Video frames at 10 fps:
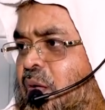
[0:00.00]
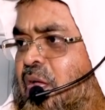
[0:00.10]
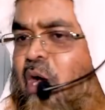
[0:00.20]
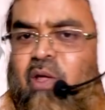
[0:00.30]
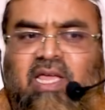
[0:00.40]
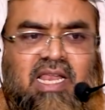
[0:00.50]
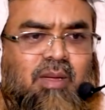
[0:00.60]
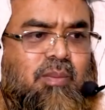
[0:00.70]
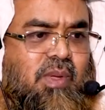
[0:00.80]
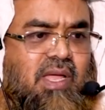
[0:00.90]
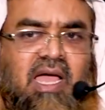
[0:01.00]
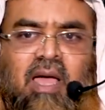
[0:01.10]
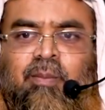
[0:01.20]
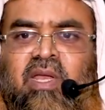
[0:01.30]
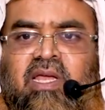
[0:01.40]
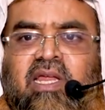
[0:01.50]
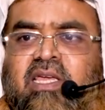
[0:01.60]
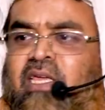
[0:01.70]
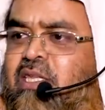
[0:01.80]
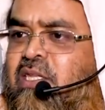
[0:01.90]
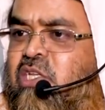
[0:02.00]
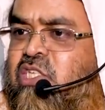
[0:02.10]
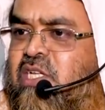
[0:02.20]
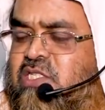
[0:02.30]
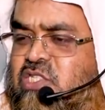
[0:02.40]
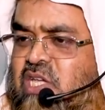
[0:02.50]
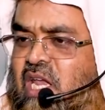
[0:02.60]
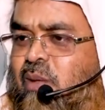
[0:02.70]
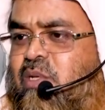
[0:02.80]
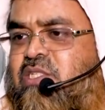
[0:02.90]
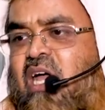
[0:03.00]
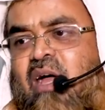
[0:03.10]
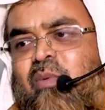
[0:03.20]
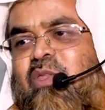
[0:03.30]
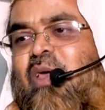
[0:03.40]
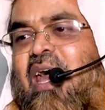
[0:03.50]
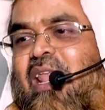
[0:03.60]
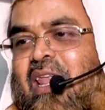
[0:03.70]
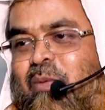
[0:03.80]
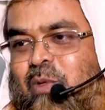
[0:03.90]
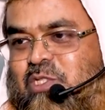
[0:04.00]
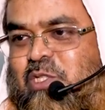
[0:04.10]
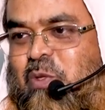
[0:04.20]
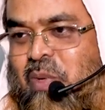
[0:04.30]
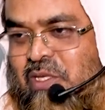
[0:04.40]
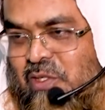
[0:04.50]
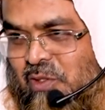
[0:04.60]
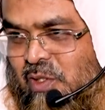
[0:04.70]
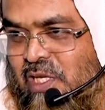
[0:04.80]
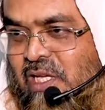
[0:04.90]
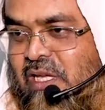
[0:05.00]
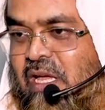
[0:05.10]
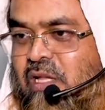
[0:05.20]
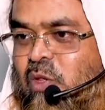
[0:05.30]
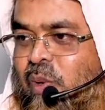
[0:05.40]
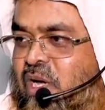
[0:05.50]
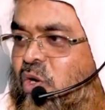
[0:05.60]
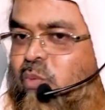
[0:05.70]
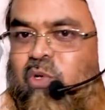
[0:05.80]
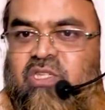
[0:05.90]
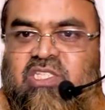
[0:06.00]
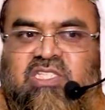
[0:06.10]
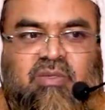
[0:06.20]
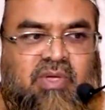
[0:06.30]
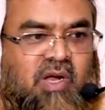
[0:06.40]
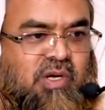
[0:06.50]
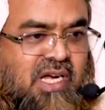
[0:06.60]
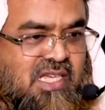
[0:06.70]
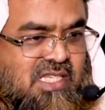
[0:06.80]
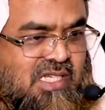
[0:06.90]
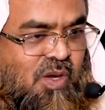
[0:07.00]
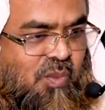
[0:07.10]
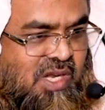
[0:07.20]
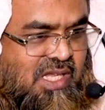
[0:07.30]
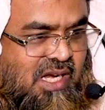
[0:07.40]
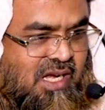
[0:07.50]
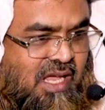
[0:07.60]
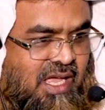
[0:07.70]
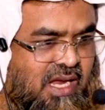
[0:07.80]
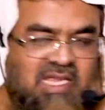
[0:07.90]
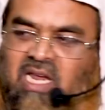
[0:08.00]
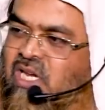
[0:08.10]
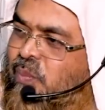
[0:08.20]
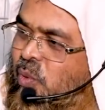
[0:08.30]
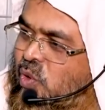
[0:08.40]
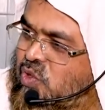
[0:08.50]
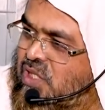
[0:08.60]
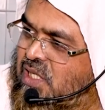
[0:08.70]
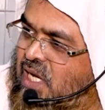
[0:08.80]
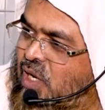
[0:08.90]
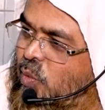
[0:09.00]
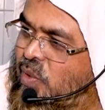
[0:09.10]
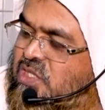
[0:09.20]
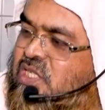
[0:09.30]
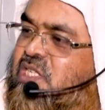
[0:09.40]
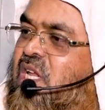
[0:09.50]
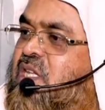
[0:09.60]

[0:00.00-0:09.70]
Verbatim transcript: ইয়ে হয়ে গেলাম আপনার এটা কি জিনিস দেখতেছি আল্লাহ বলছে আমি তো আল্লাহ বলছি তোমার জন্য কি তোমাকে নবদ দিচ্ছি ফেরাউনের কাছে যাও বলে দিলেন যে আল্লাহর পক্ষ থেকে আলো যিনি